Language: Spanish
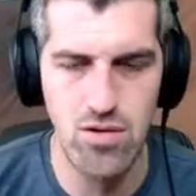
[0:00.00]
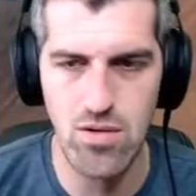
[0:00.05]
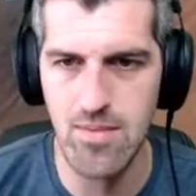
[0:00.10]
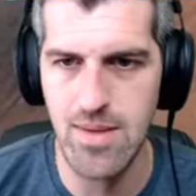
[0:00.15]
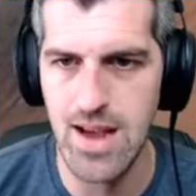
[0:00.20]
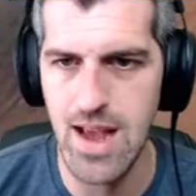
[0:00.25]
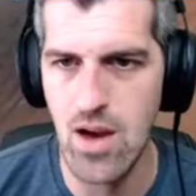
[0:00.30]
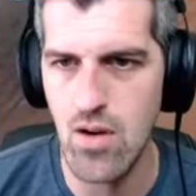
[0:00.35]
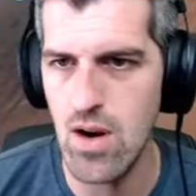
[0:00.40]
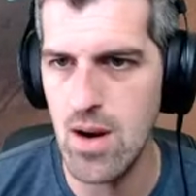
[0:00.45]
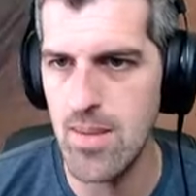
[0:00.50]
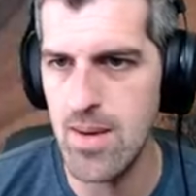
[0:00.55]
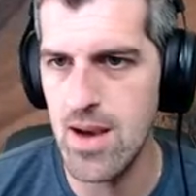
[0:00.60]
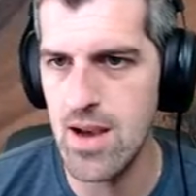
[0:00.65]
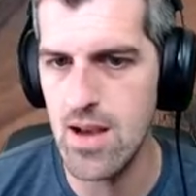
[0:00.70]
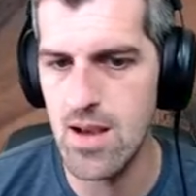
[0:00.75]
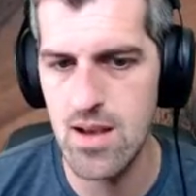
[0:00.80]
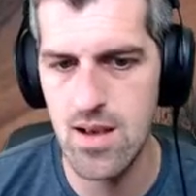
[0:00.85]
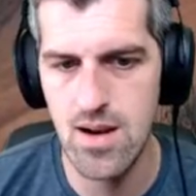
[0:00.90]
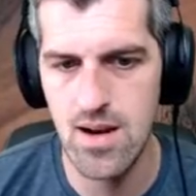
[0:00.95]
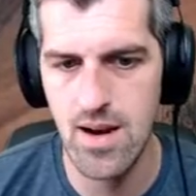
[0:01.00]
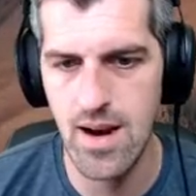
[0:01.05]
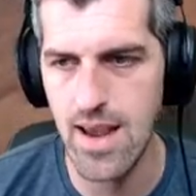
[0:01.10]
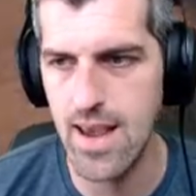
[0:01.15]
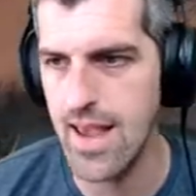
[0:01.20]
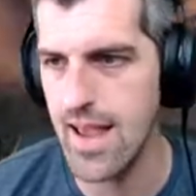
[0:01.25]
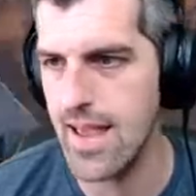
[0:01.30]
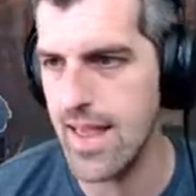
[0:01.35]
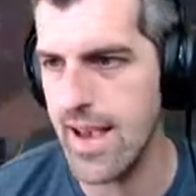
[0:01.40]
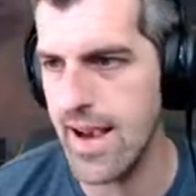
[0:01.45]
Me cago en la más.
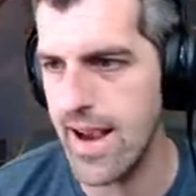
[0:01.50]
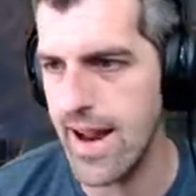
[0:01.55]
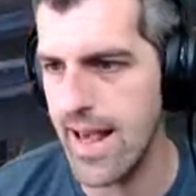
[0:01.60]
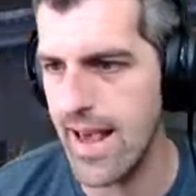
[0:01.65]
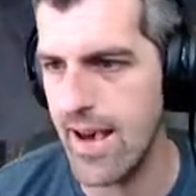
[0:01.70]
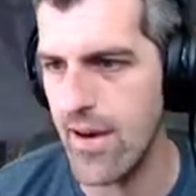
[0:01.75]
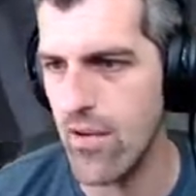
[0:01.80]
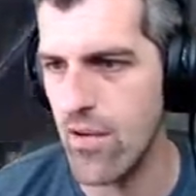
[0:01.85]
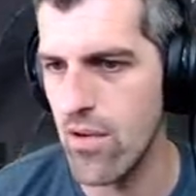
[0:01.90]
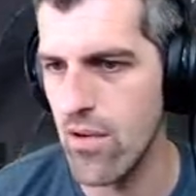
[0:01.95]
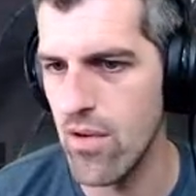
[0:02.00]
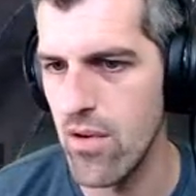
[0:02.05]
Ranquea ya, carajo.